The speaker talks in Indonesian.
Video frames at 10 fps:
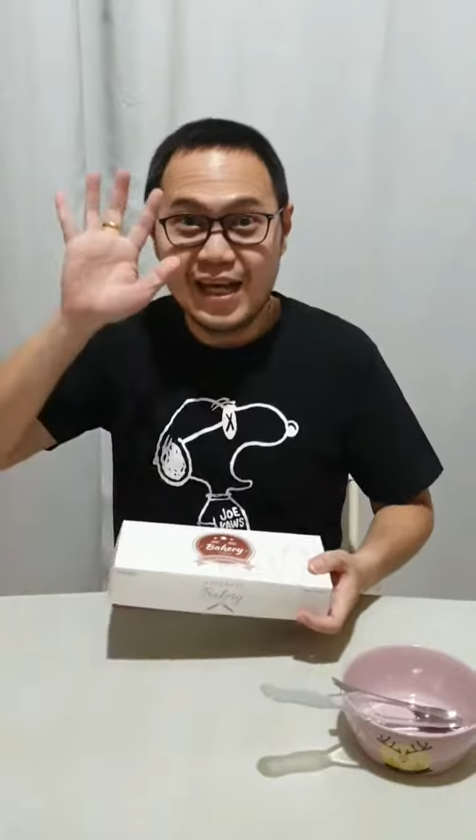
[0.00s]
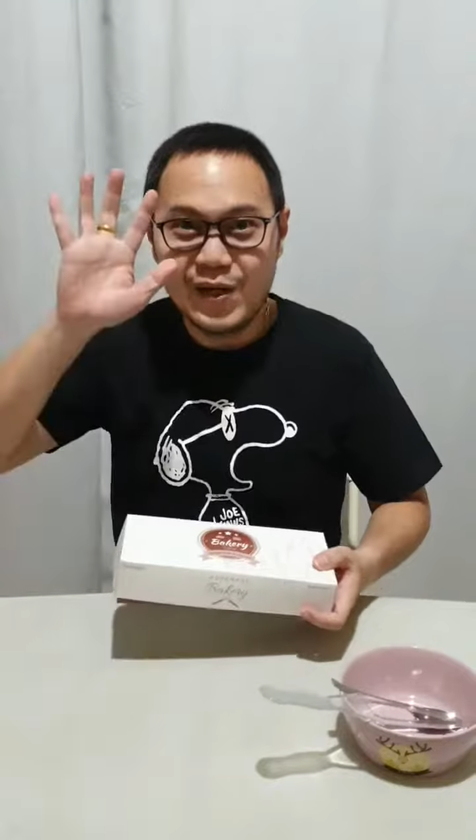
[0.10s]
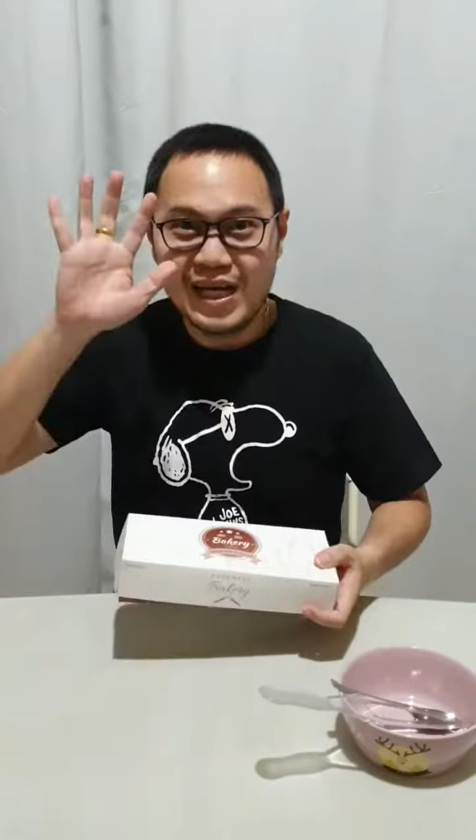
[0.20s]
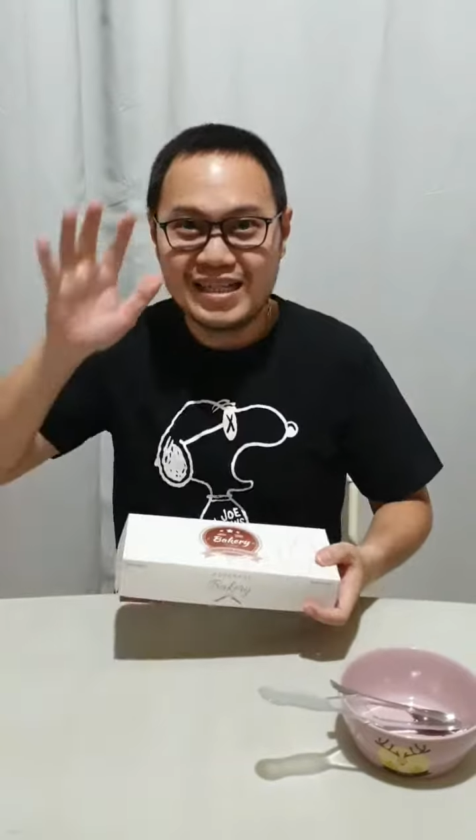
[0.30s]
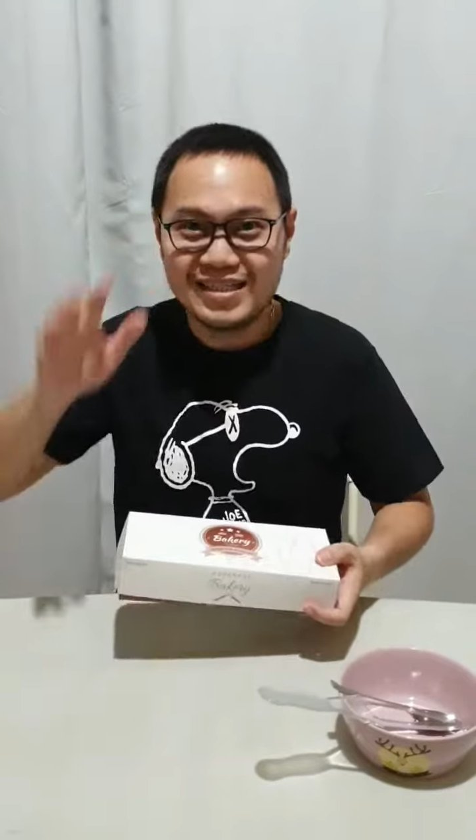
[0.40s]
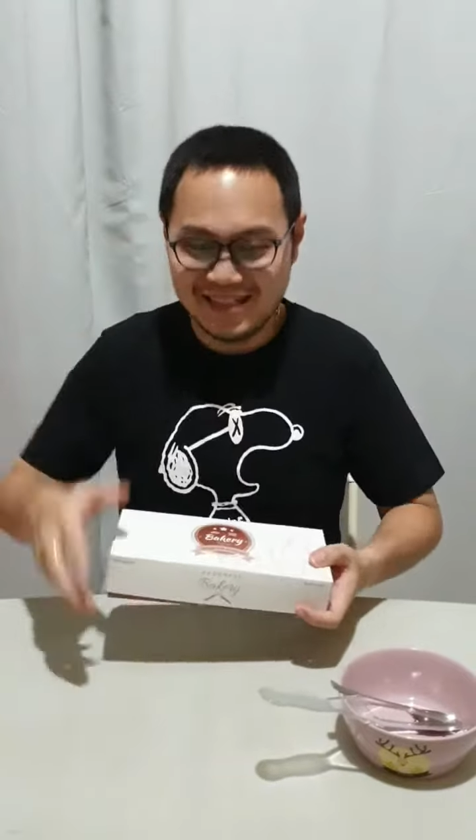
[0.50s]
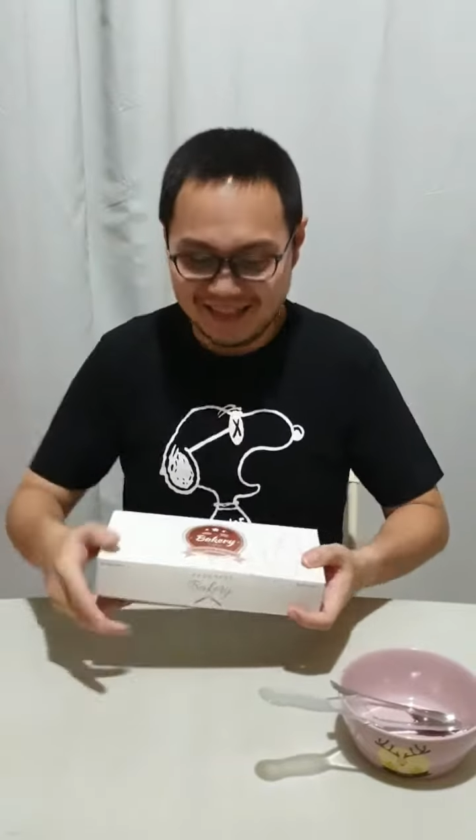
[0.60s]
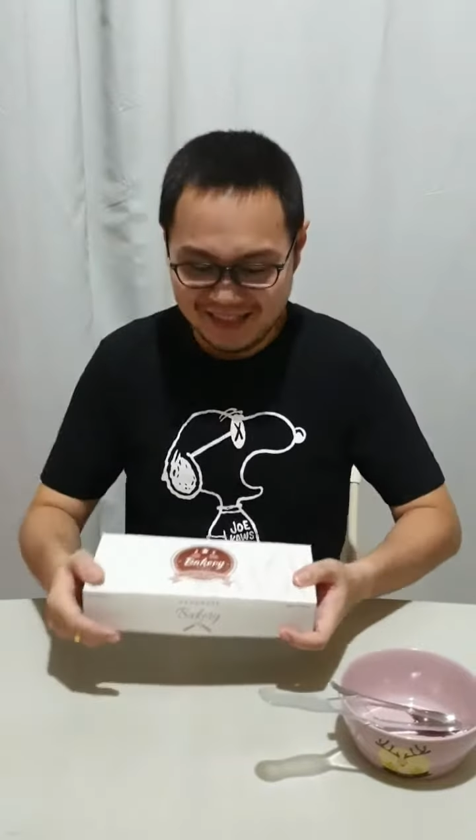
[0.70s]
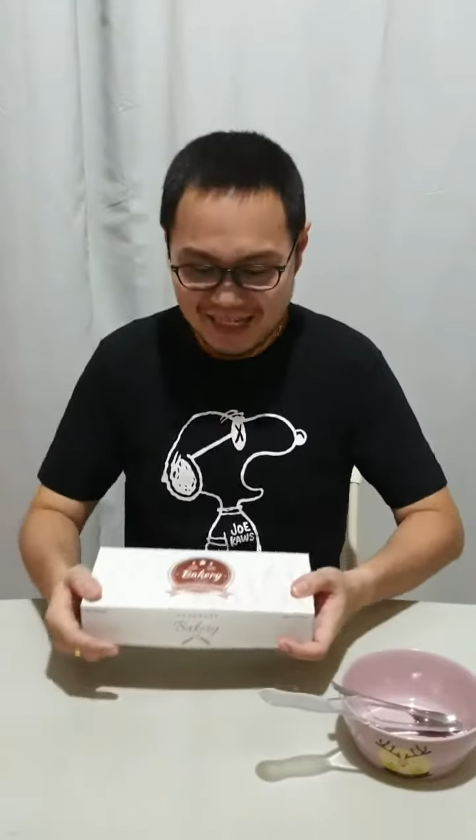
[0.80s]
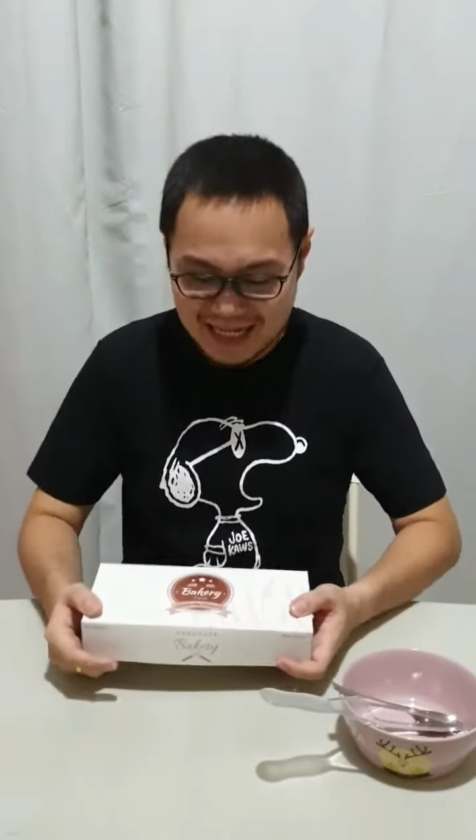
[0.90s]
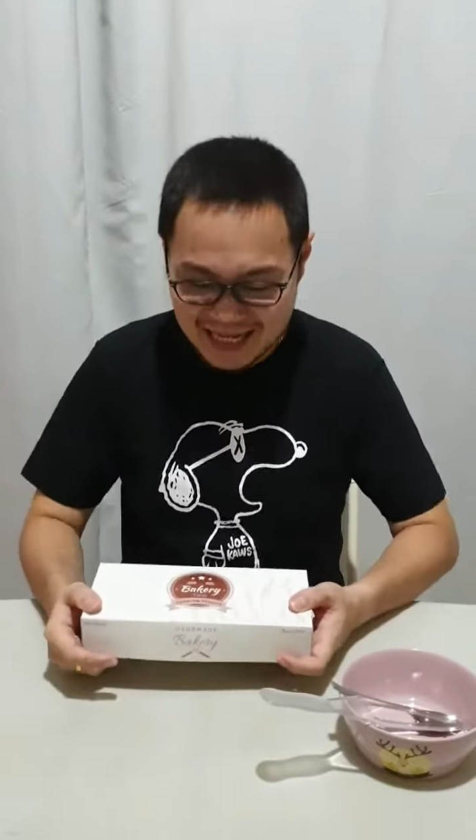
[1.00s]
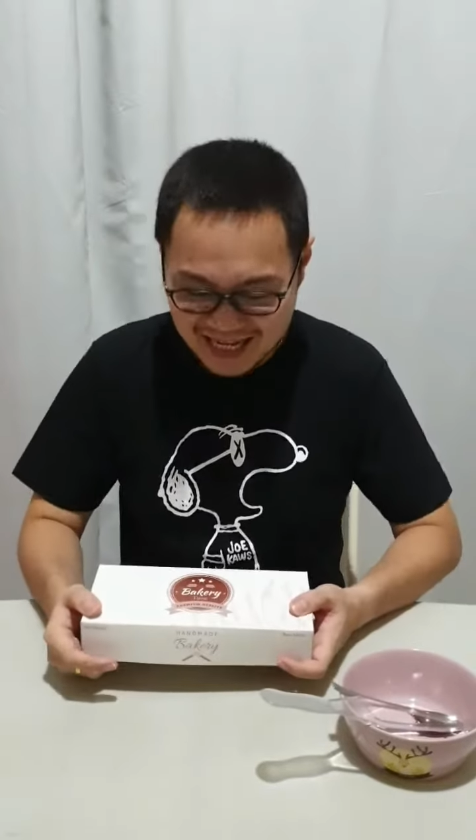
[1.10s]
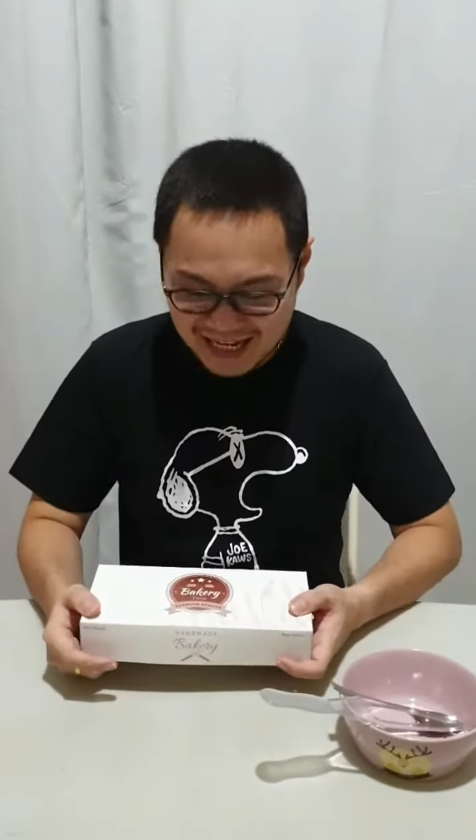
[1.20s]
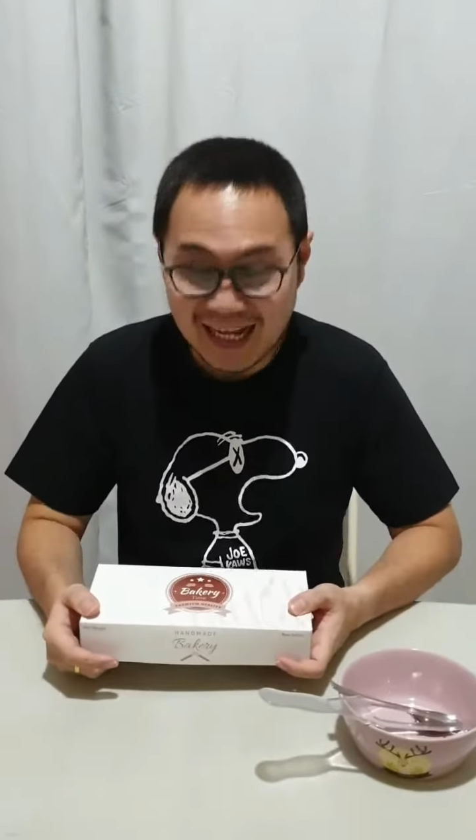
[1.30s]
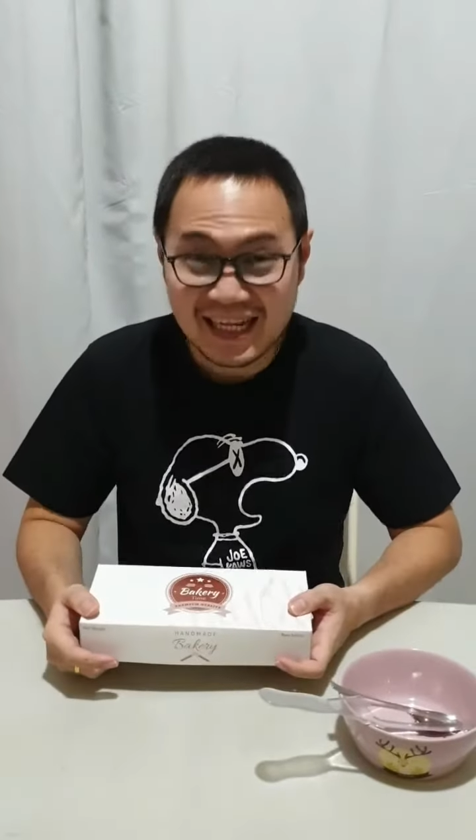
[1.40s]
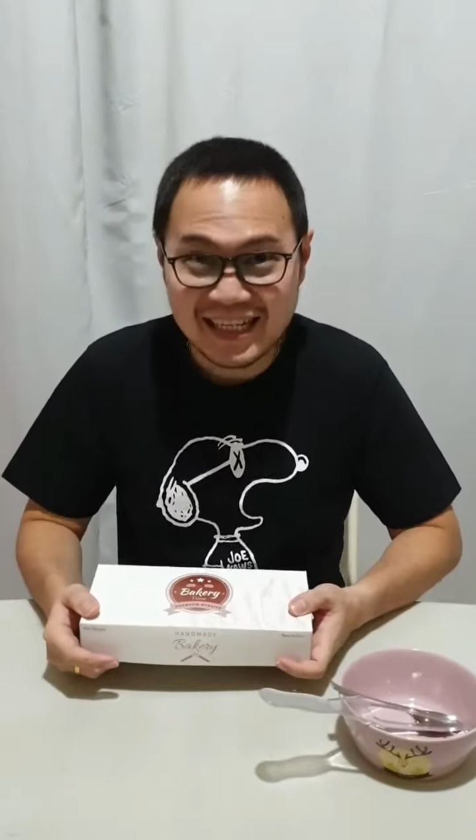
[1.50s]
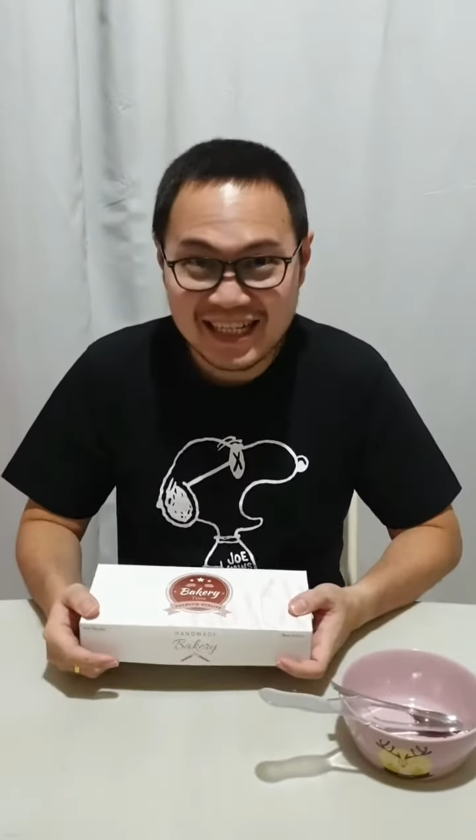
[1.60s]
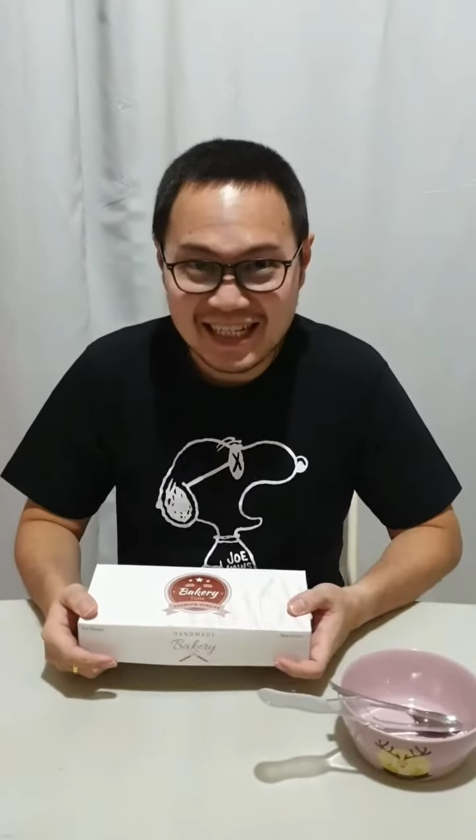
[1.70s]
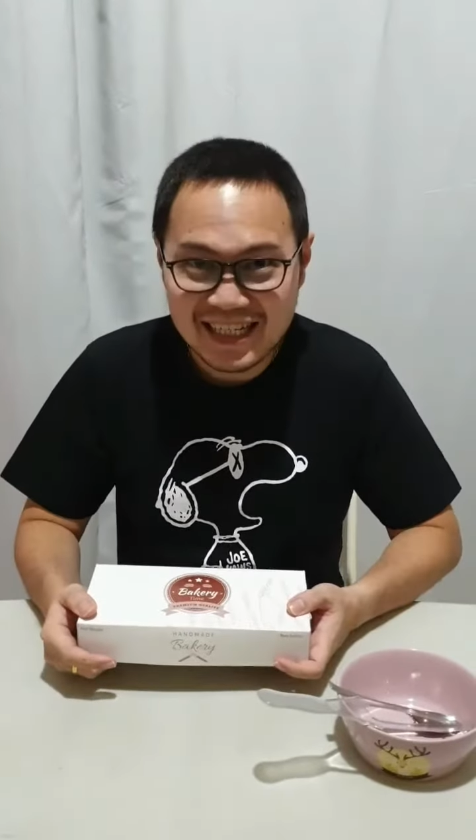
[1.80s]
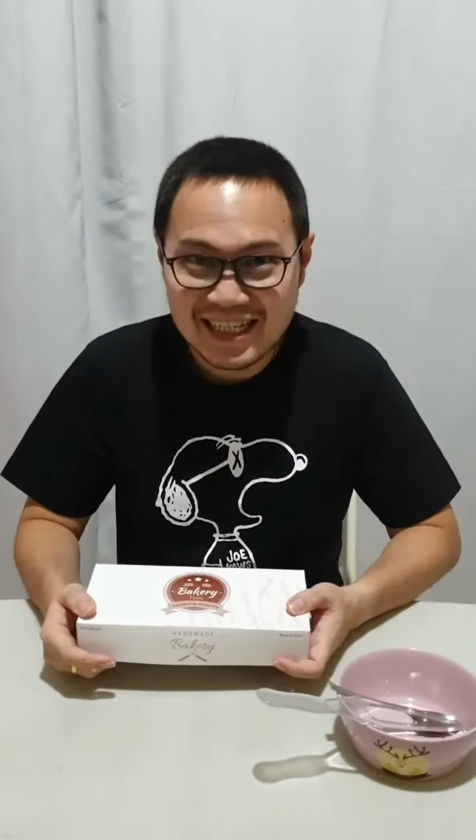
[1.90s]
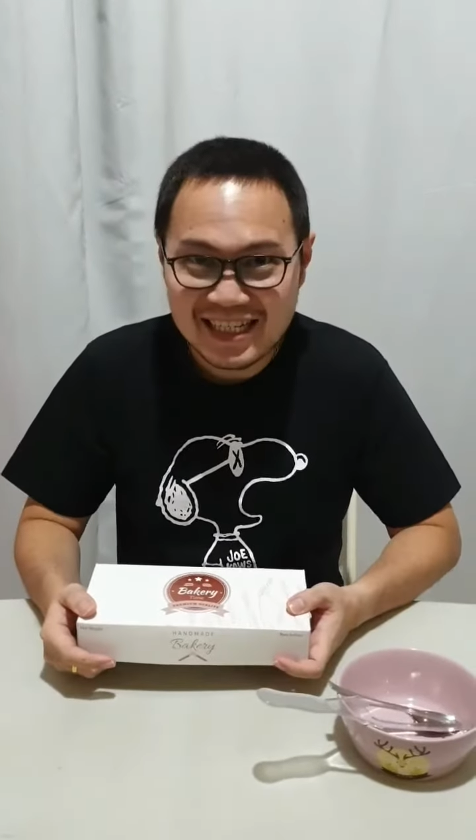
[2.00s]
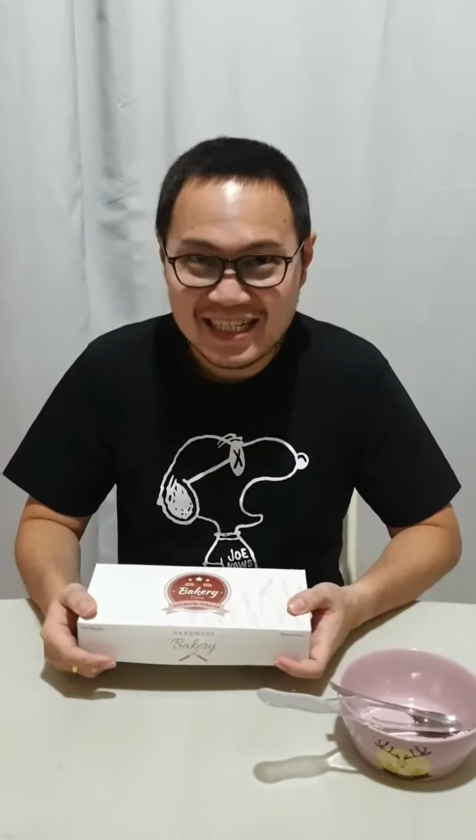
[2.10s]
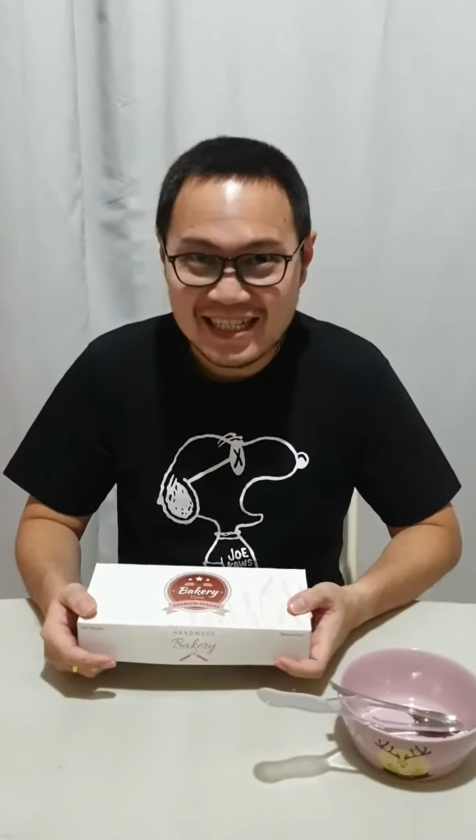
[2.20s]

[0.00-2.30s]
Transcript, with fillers: Halo guys, kali ini